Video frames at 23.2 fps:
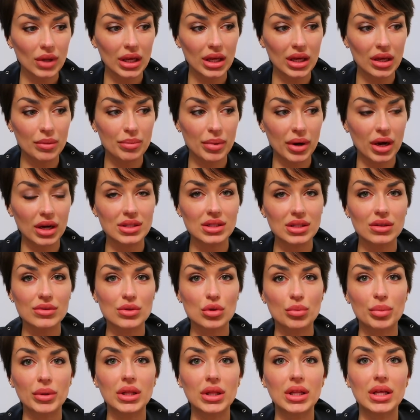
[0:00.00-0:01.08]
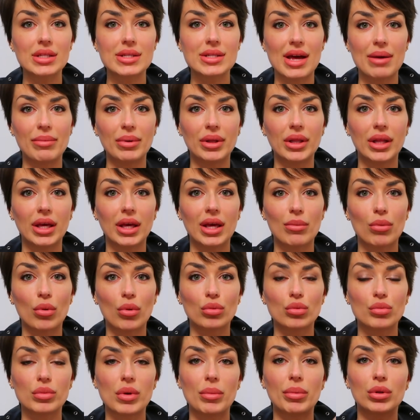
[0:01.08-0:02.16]
и проходила вступительные экзамены. И я
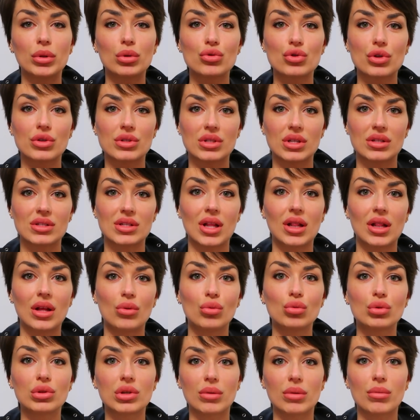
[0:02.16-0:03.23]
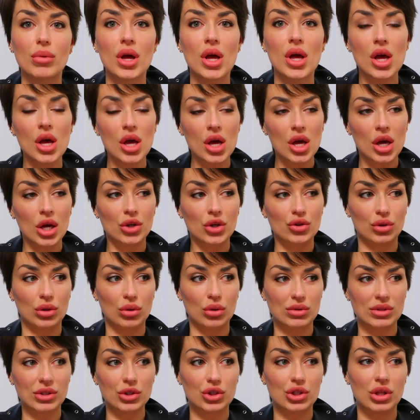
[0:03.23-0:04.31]
помню, мне подружка сказала утром, что
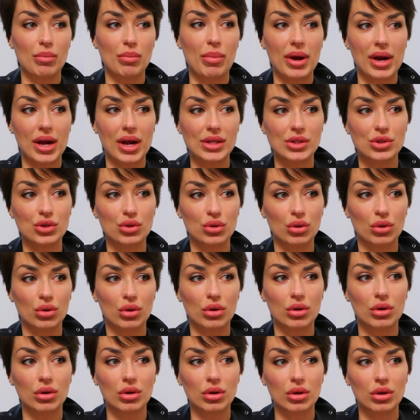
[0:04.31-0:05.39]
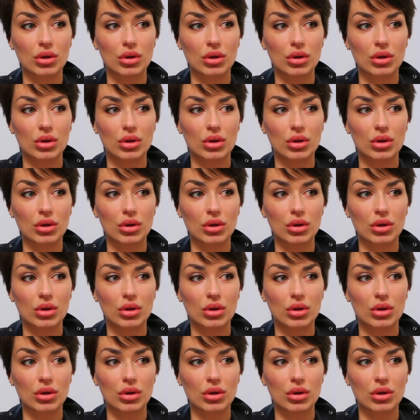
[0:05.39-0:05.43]
она услышала по радио,